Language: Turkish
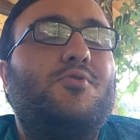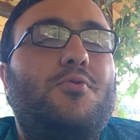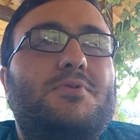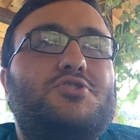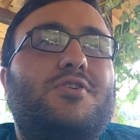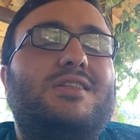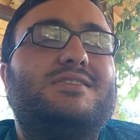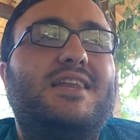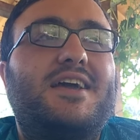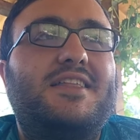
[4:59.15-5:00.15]
15-16
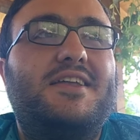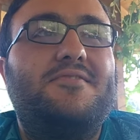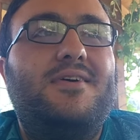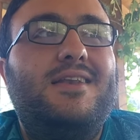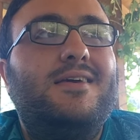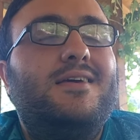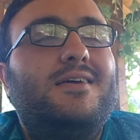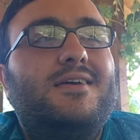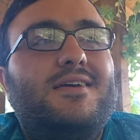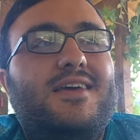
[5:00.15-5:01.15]
sene kadar evvel
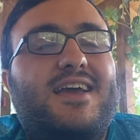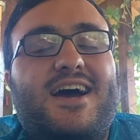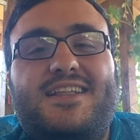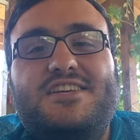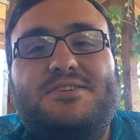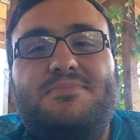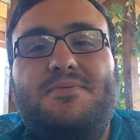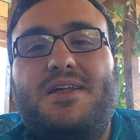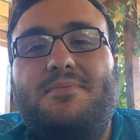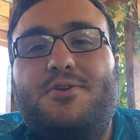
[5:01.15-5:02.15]
e, kardeşimle
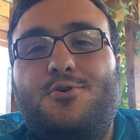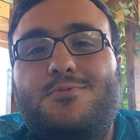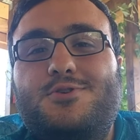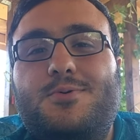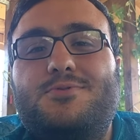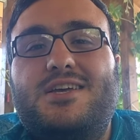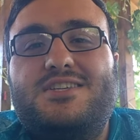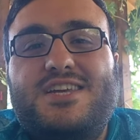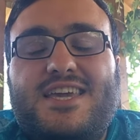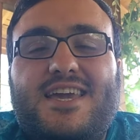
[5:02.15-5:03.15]
beraber omuz omuza
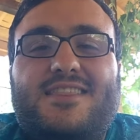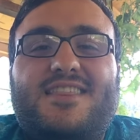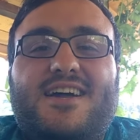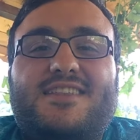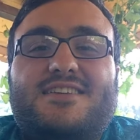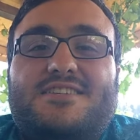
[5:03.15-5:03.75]
çek yatlarda